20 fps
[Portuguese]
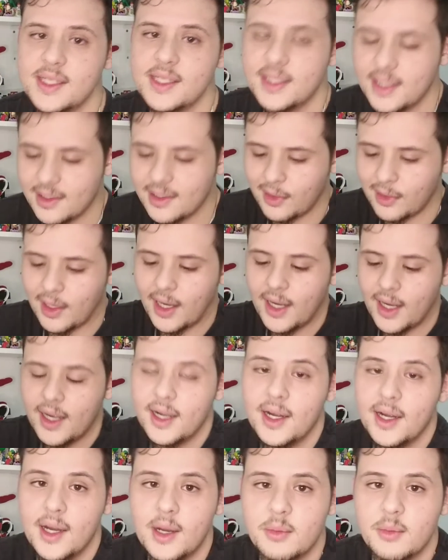
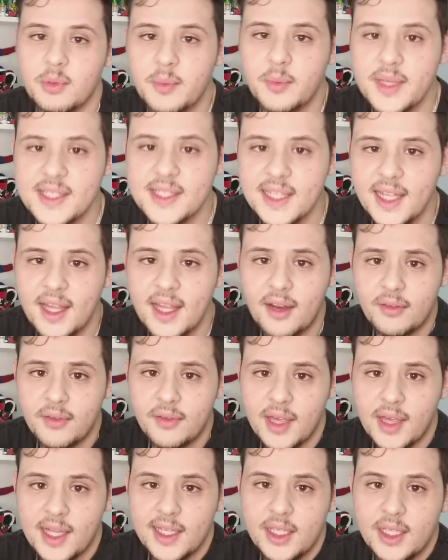celular. Por mais que ele era
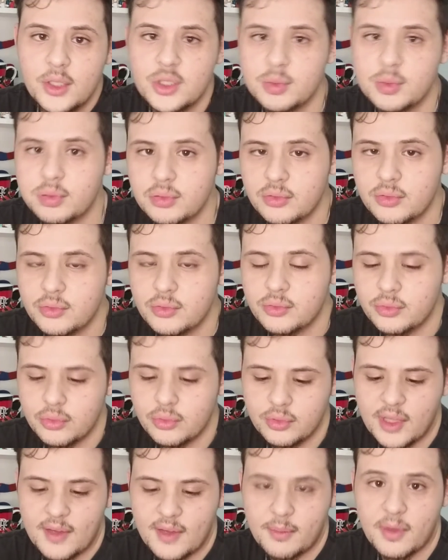velhinho, tipo, não,
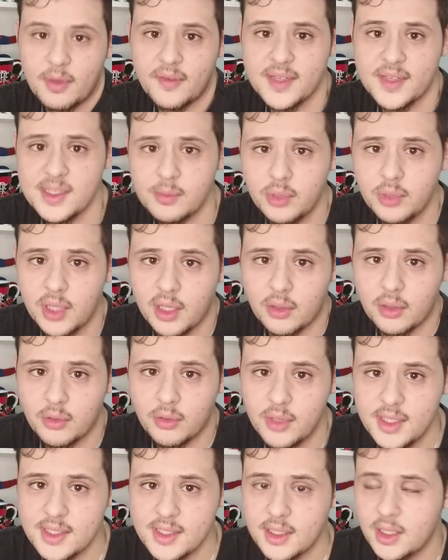não dava para fazer muita
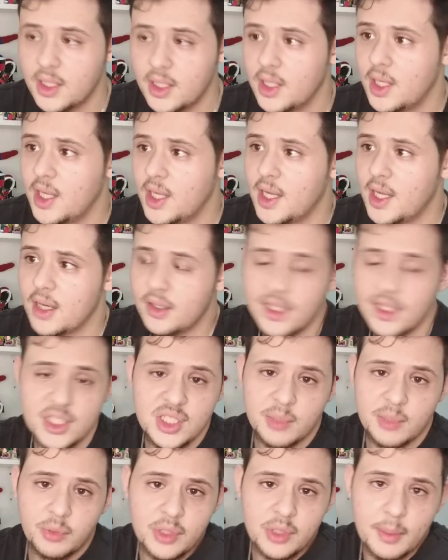coisa. Eu nem
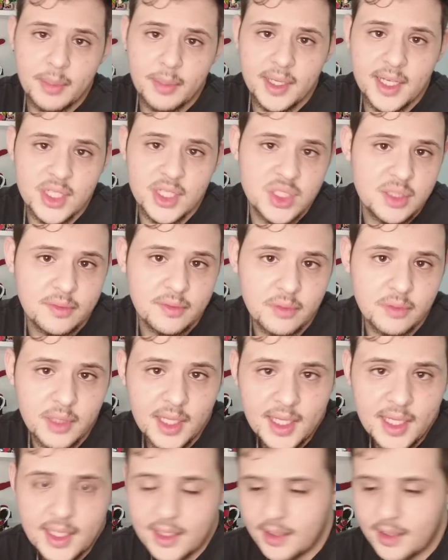tinha muito aplicativo
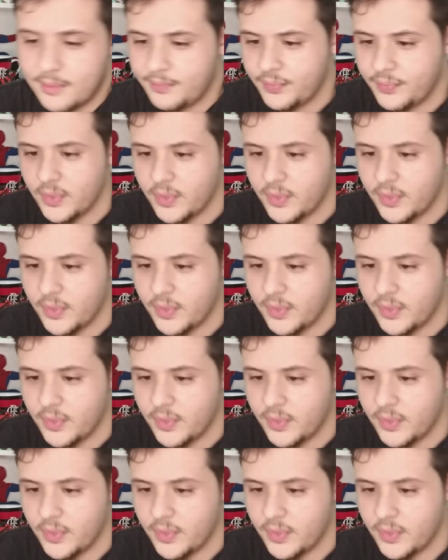nele, né?